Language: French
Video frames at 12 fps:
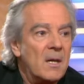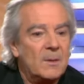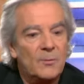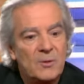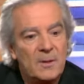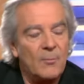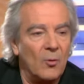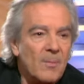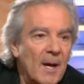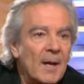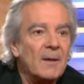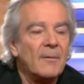Et je me suis dit, bon,
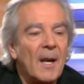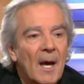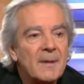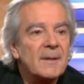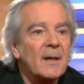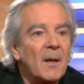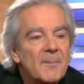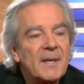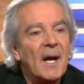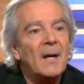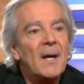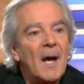ben voilà, c'est comme ça.